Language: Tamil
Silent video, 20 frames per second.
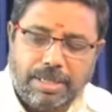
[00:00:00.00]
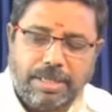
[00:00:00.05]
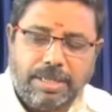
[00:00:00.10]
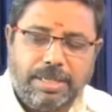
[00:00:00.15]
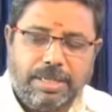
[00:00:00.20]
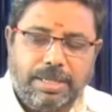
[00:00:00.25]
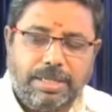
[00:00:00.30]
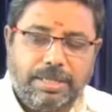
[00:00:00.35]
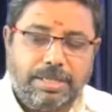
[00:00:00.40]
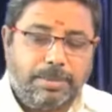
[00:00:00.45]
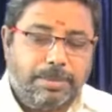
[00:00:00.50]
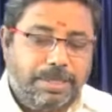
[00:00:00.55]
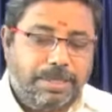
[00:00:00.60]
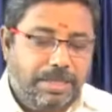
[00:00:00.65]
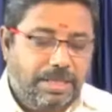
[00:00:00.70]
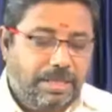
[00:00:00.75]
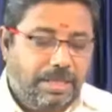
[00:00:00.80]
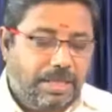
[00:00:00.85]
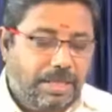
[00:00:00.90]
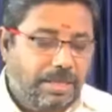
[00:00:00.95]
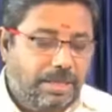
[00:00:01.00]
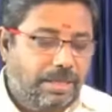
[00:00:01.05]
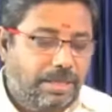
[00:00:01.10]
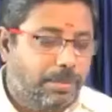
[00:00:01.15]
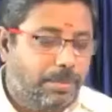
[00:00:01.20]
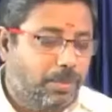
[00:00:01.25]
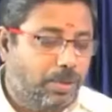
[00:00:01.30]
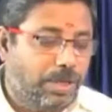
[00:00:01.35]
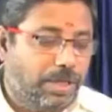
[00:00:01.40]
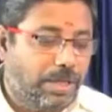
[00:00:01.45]
நேற்று மீட்டிங் கலந்துக்க
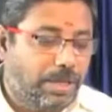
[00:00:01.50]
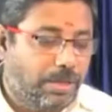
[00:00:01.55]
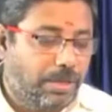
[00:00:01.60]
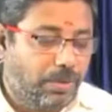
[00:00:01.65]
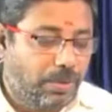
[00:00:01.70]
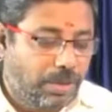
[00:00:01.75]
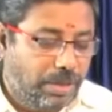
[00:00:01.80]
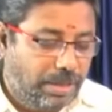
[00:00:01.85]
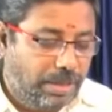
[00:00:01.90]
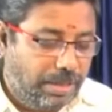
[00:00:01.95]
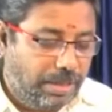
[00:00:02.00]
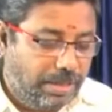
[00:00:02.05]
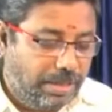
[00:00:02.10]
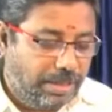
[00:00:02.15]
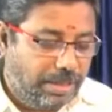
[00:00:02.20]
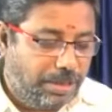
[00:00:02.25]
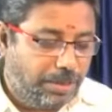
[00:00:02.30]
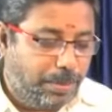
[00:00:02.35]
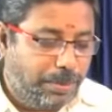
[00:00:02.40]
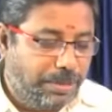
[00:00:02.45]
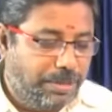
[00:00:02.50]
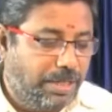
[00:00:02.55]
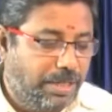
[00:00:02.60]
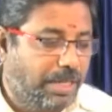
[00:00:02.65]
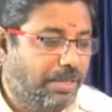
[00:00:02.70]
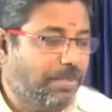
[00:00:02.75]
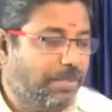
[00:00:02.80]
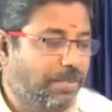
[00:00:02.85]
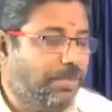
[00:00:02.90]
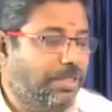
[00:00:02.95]
முடியாதவங்களுக்கு இன்றைக்கி
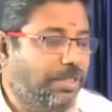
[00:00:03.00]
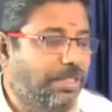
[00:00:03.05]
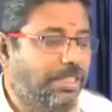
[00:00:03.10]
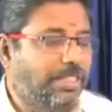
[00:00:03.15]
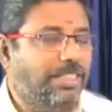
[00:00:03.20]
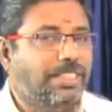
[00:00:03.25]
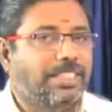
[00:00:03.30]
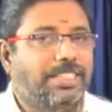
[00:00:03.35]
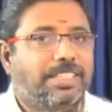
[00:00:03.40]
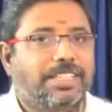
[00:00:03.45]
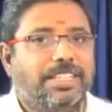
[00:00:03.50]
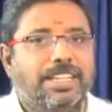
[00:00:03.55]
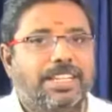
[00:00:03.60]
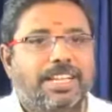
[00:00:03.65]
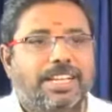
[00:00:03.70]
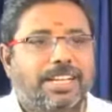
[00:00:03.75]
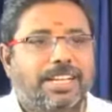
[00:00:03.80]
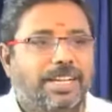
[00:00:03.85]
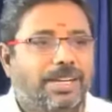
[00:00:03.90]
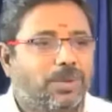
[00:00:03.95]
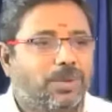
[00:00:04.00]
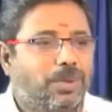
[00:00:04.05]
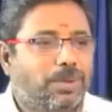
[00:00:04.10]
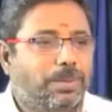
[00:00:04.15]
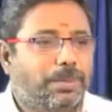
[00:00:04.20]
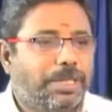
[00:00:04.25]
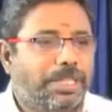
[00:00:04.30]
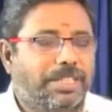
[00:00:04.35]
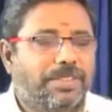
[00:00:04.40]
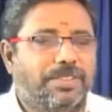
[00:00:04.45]
ஸ்பெஷலாகவே வந்து ஒரு
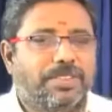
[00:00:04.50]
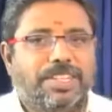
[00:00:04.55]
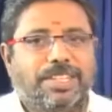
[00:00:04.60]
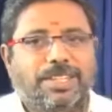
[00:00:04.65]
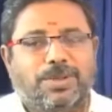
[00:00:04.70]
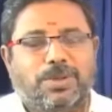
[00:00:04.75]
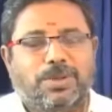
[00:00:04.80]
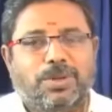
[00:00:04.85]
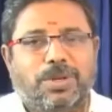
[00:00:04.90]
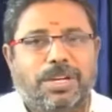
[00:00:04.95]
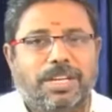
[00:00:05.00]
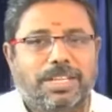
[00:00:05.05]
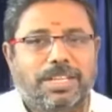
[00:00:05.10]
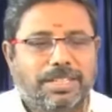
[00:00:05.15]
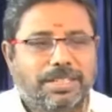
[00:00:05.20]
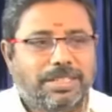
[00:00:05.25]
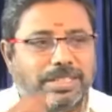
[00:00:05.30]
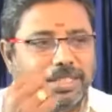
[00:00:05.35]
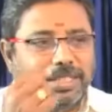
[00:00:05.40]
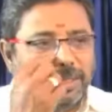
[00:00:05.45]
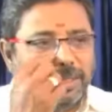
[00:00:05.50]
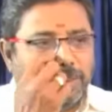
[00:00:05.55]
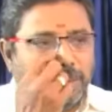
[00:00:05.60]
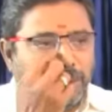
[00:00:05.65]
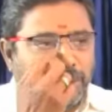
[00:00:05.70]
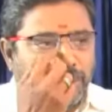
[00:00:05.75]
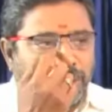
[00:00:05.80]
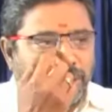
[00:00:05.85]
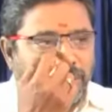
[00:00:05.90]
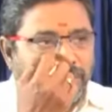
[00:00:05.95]
மீட்டிங் வைக்கணும் அதுக்கு
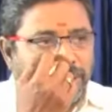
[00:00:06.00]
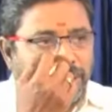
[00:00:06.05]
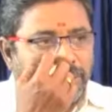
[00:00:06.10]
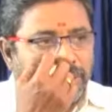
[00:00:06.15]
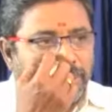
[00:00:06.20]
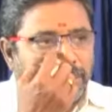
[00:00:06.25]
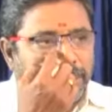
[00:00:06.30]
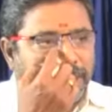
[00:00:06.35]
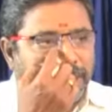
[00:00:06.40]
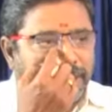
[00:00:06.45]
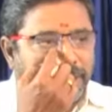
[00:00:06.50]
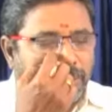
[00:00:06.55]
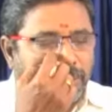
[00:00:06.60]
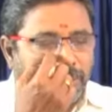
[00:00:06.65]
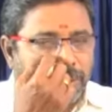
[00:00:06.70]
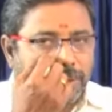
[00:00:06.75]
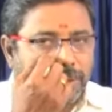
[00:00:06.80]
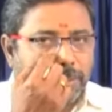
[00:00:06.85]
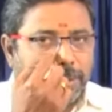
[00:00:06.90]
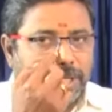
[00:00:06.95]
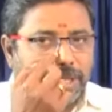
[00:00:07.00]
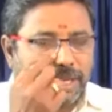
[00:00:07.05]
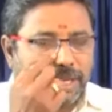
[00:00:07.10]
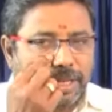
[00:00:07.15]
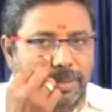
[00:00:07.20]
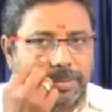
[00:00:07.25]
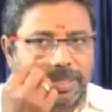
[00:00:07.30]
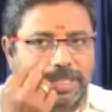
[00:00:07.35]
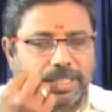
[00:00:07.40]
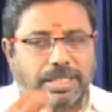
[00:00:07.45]
பொதுவாகவே ஒரு மீட்டிங்கை கொண்டு
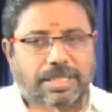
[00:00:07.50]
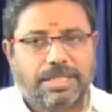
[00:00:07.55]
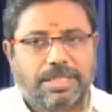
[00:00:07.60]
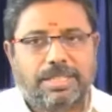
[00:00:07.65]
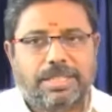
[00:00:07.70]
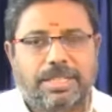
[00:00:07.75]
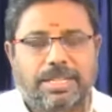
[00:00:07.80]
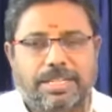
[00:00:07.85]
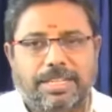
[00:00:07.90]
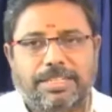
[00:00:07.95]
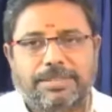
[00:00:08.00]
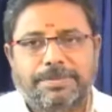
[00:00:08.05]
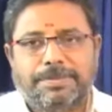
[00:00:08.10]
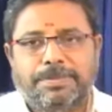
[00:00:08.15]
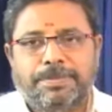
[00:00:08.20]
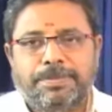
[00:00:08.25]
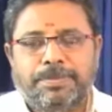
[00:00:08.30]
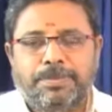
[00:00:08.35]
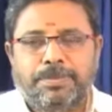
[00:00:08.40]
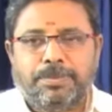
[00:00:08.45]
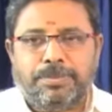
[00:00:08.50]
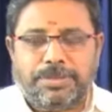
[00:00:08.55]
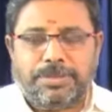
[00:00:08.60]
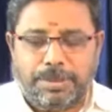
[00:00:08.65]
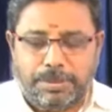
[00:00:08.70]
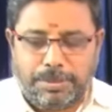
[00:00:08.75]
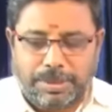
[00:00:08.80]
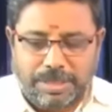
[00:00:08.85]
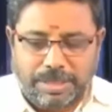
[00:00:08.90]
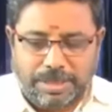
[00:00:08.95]
போயிடலாம் அப்படிங்கிறதுக்காக
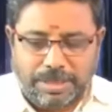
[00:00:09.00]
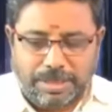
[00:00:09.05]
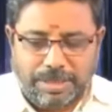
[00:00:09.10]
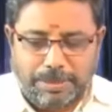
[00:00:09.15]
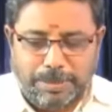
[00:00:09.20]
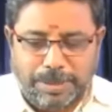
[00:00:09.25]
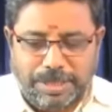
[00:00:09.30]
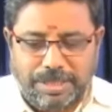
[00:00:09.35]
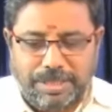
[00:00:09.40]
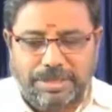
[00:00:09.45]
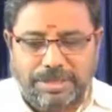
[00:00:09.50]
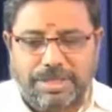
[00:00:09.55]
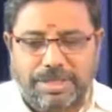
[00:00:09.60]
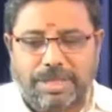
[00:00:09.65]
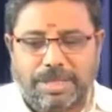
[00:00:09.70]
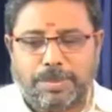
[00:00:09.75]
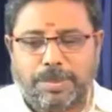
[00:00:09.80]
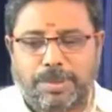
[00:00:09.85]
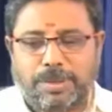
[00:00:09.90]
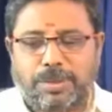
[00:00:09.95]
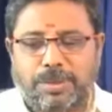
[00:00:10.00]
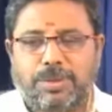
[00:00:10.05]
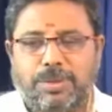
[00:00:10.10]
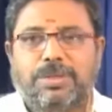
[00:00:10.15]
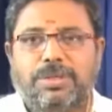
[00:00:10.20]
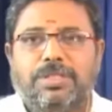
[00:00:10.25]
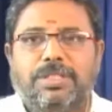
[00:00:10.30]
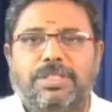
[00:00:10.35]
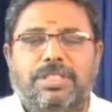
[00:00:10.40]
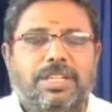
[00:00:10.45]
நம்ம இந்த மீட்டிங் ஸ்டார்ட் பண்ணுறோம்
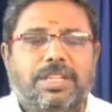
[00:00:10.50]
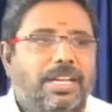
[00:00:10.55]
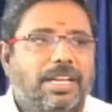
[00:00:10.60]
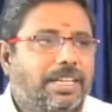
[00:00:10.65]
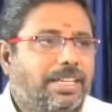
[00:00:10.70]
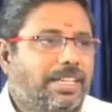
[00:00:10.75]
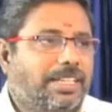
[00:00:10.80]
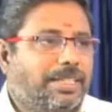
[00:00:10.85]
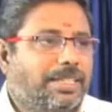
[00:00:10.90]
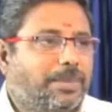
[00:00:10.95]
அதுக்கேற்ற